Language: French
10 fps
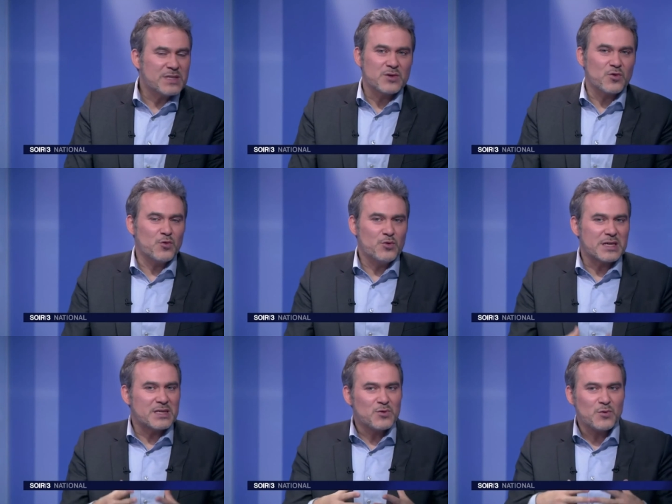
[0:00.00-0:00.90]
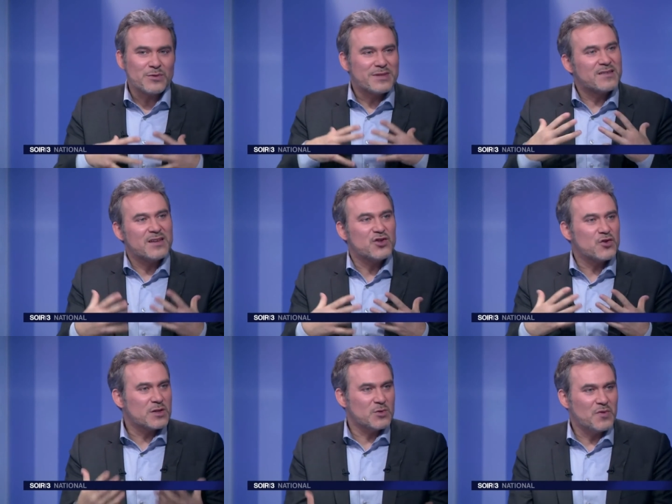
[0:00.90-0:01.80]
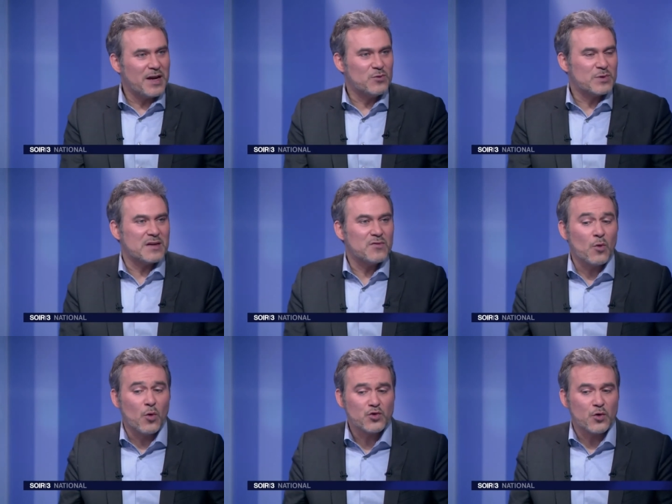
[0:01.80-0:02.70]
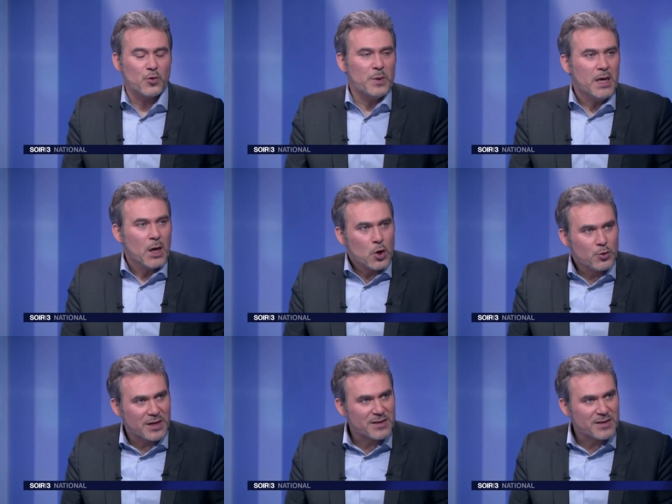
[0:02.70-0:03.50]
c'est surtout une question d'intelligence nouvelle nous avons aujourd'hui une